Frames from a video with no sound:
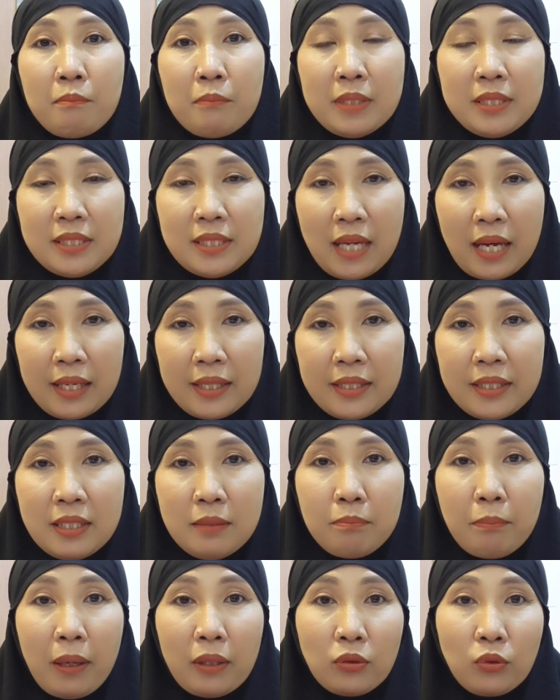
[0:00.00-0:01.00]

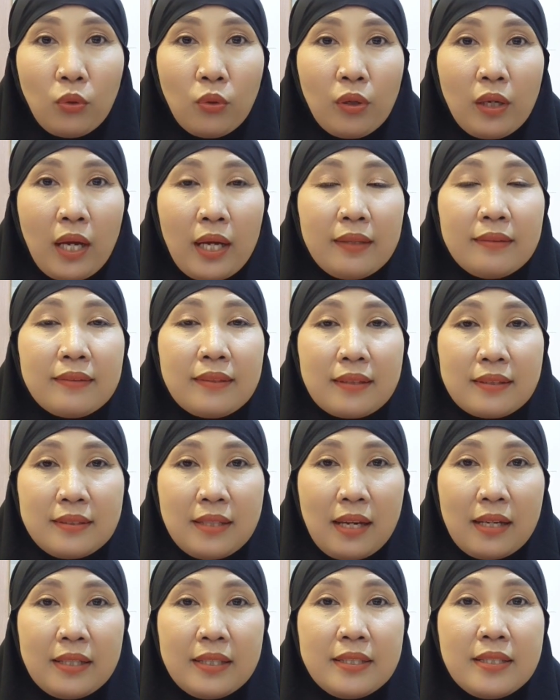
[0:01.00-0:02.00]
menjadi patokan
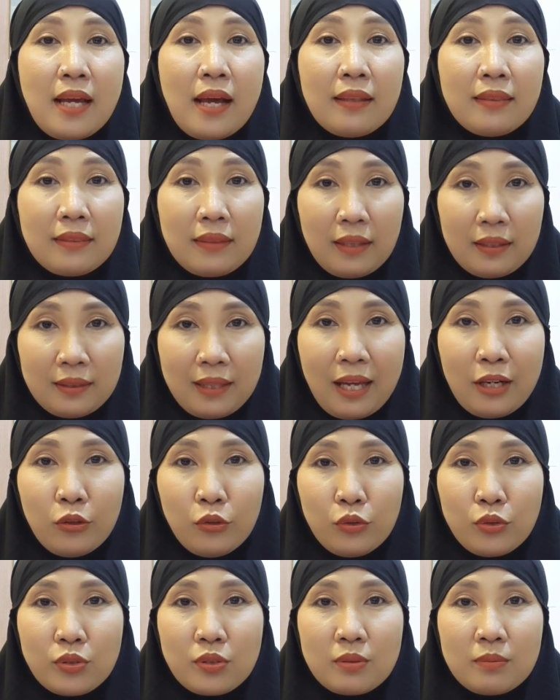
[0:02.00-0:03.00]
terjadinya
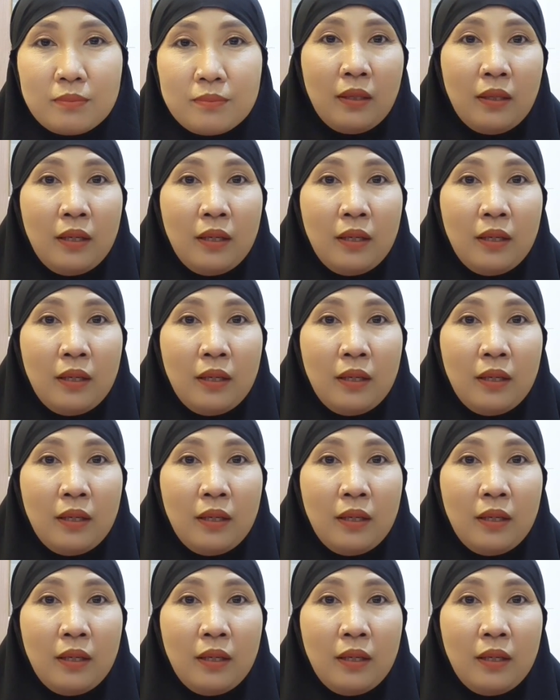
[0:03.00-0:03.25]
tetanus.